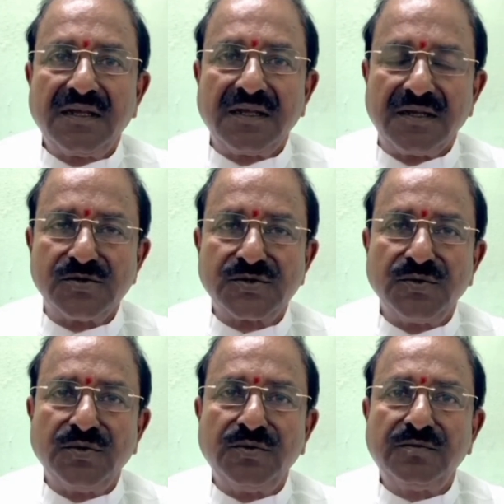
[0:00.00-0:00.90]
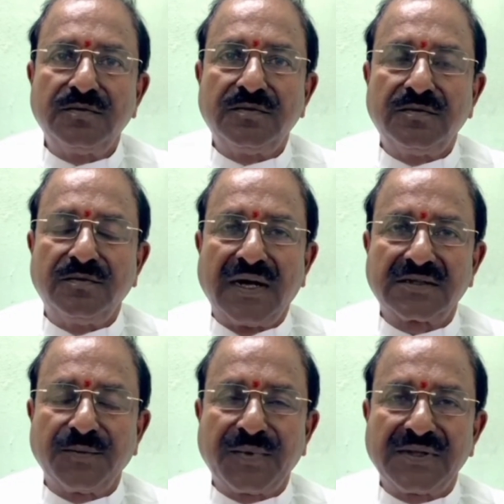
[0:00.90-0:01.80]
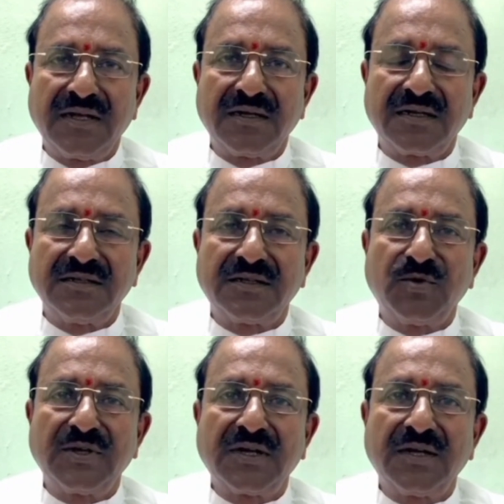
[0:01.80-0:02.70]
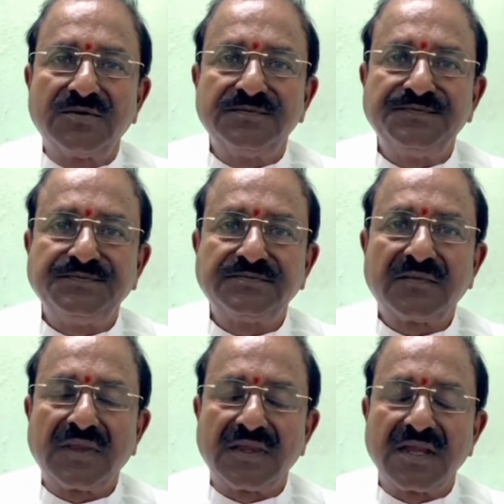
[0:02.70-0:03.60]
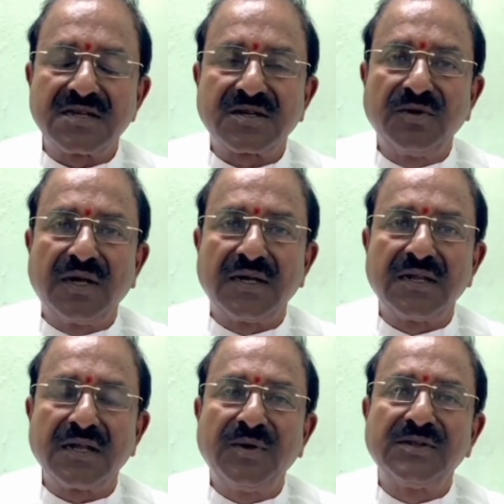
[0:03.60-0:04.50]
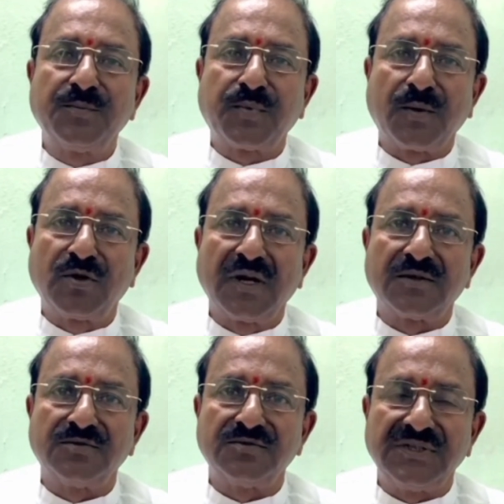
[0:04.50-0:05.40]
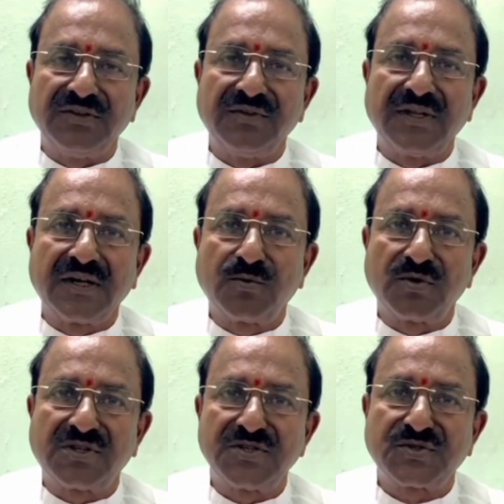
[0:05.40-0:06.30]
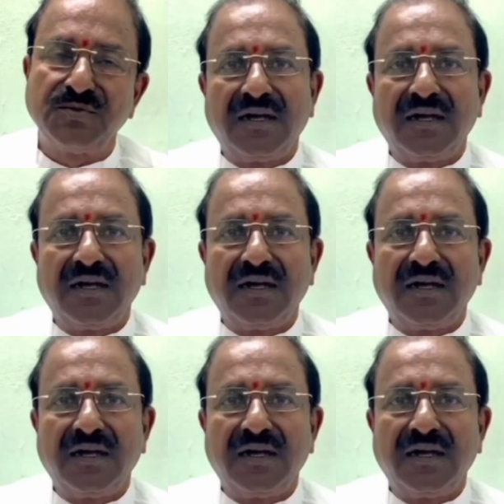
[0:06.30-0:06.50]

ఈరోజు భారత ప్రధాని నరేంద్ర మోడీ గారు దేశంలో అనేక మంది ప్రముఖులను ఈ విధంగా గుర్తిస్తూ